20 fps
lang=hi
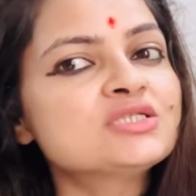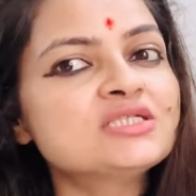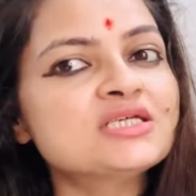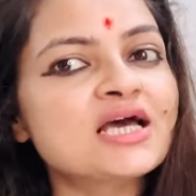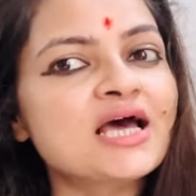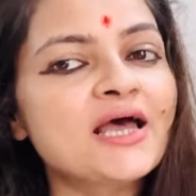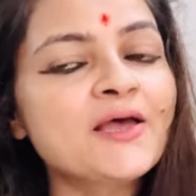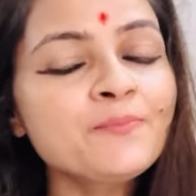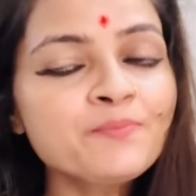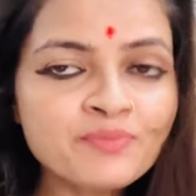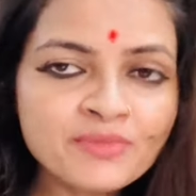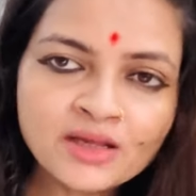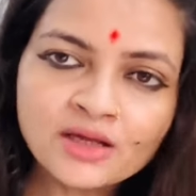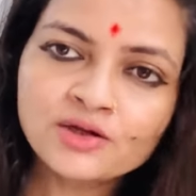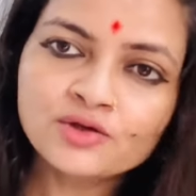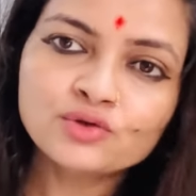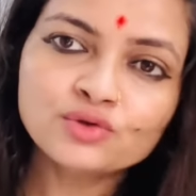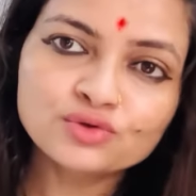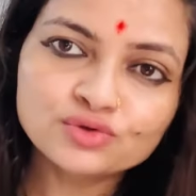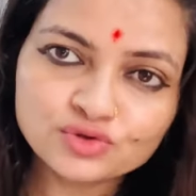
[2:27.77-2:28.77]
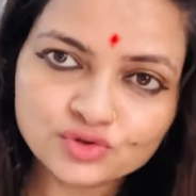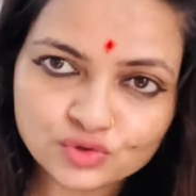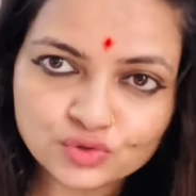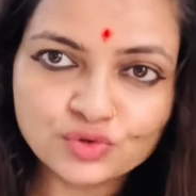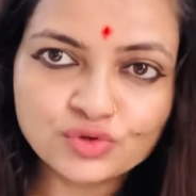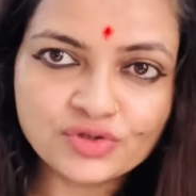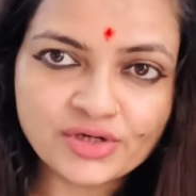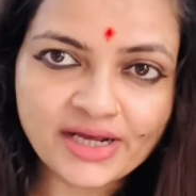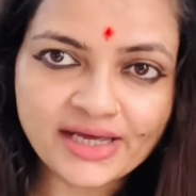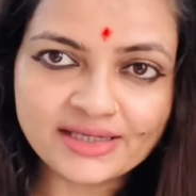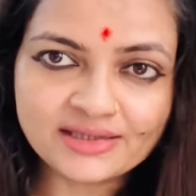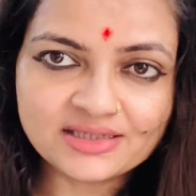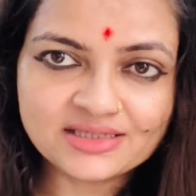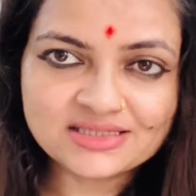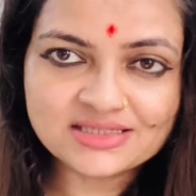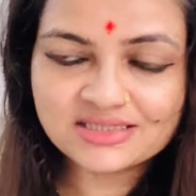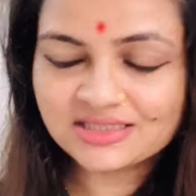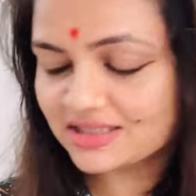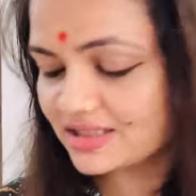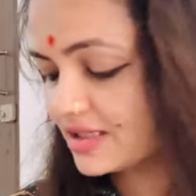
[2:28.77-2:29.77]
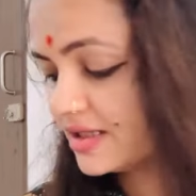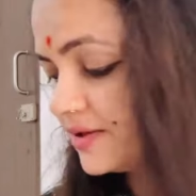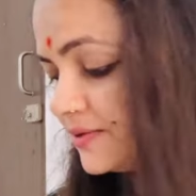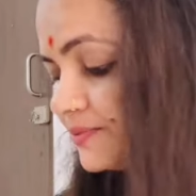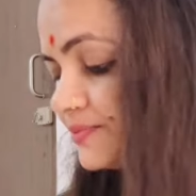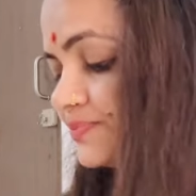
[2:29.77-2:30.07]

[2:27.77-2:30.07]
किया है तो डू ट्राई दिस ठीक है